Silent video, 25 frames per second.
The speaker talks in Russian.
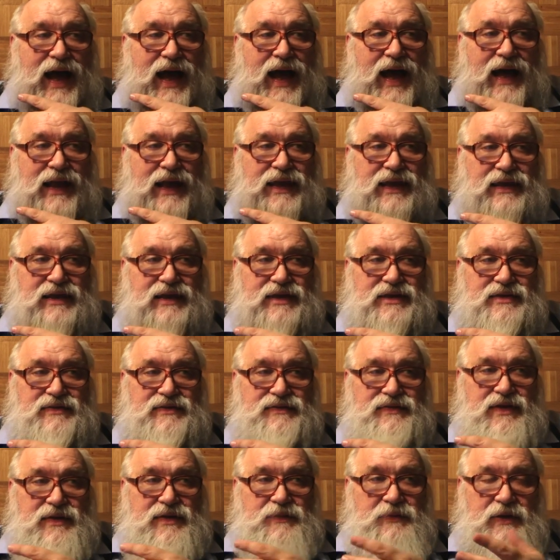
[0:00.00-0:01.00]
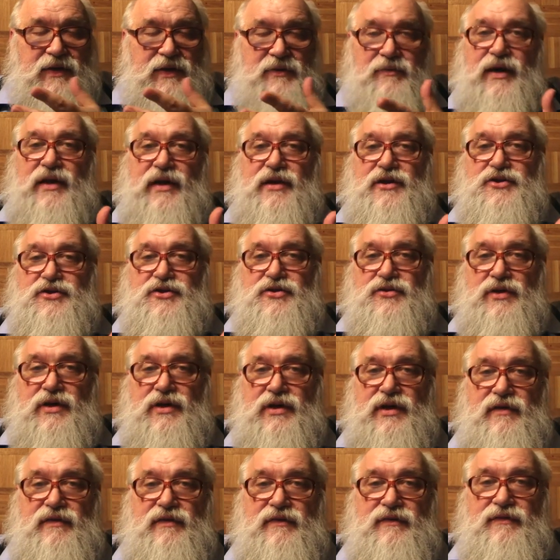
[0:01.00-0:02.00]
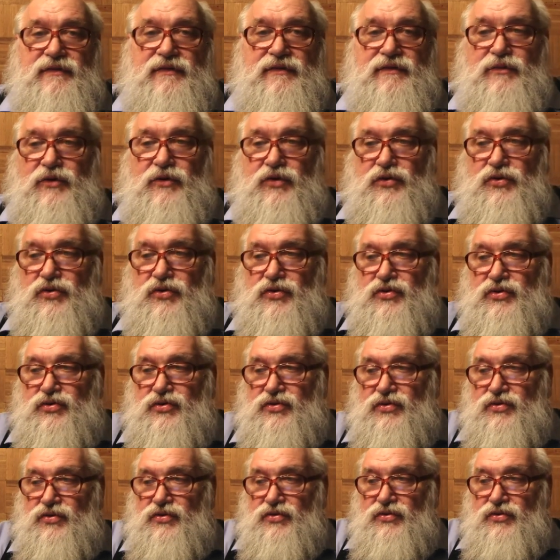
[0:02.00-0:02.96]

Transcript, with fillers: они же ведь понимали, что они могут